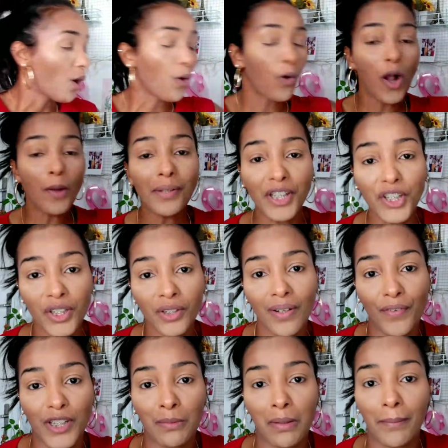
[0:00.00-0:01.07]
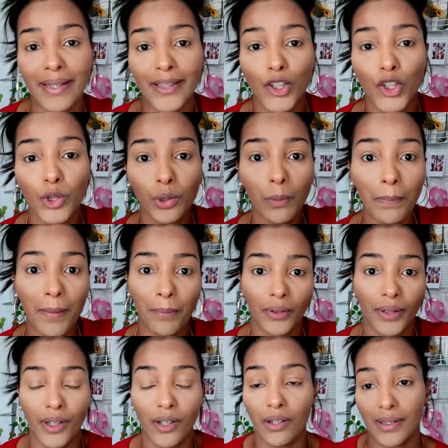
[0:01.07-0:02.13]
Como a gente não vai fazer uma make super
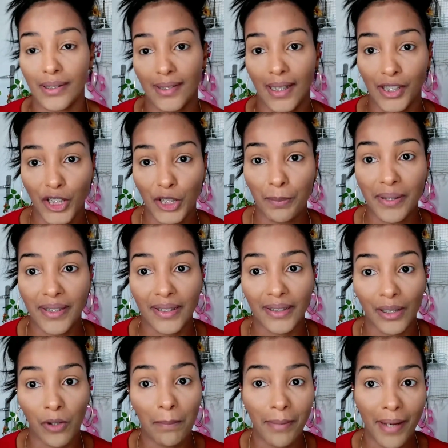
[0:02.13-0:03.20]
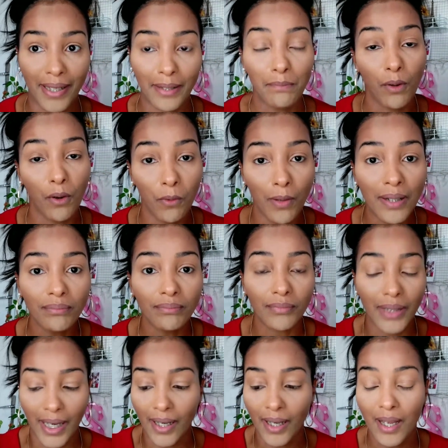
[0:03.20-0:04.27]
poderosa, a gente precisa estar com a pele boa,
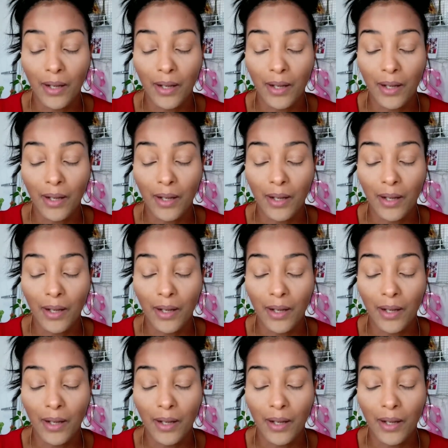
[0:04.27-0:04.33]
né?